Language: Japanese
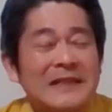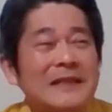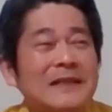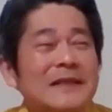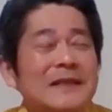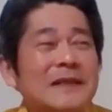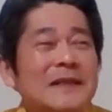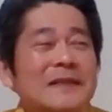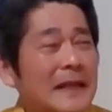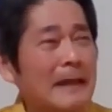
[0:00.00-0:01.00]

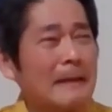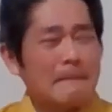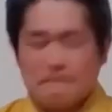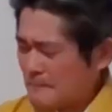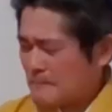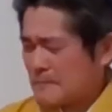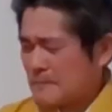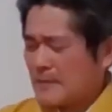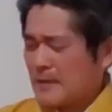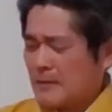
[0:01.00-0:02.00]
えー、でね、う
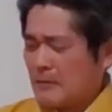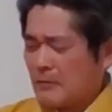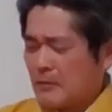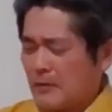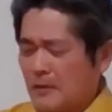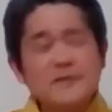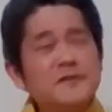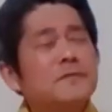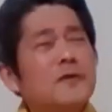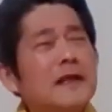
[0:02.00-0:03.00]
ん、この
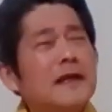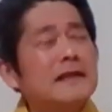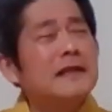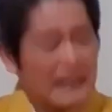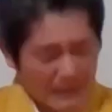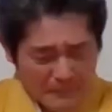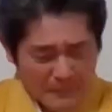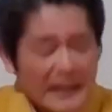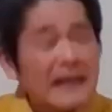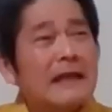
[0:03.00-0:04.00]
壺なんだけど
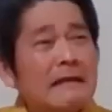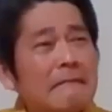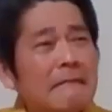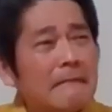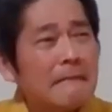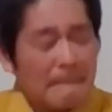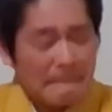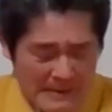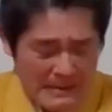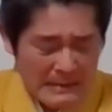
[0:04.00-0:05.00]
もね、うん、